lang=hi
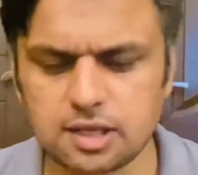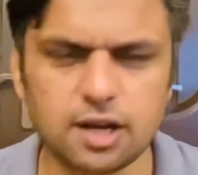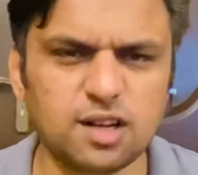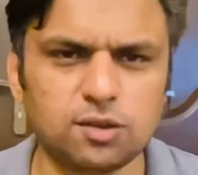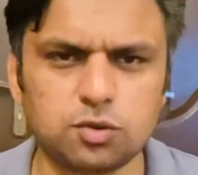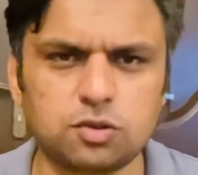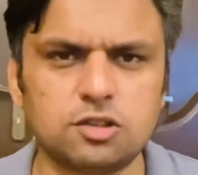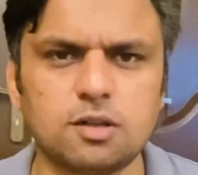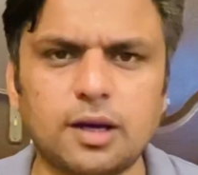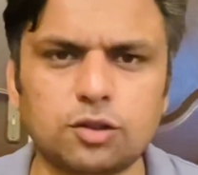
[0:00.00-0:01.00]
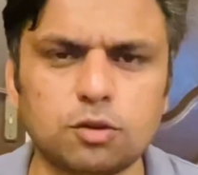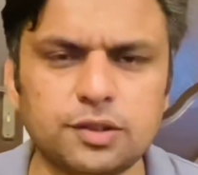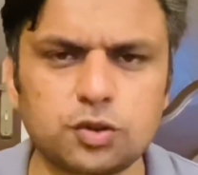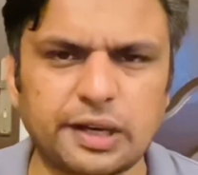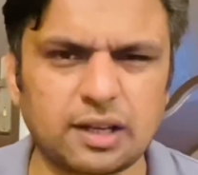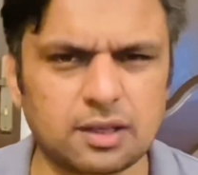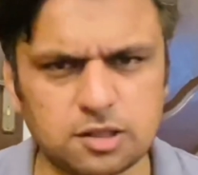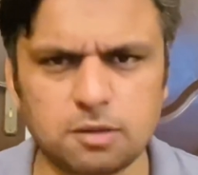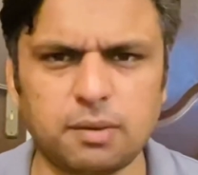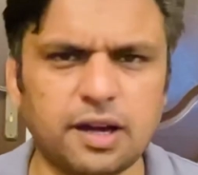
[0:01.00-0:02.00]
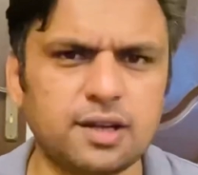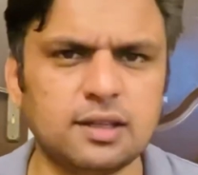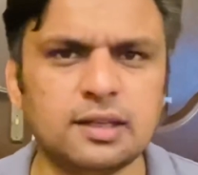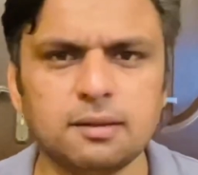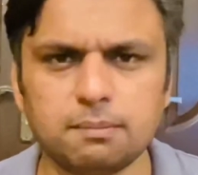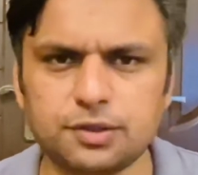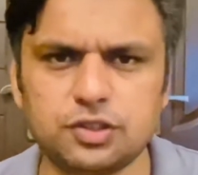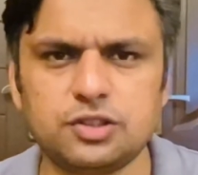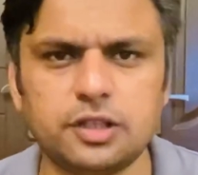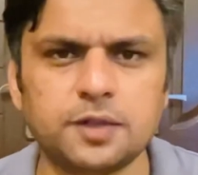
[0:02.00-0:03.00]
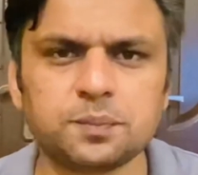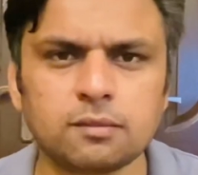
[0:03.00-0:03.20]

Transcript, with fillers: सारे एक दूसरी जमातों में जो हैं कज़न भाई भतीजे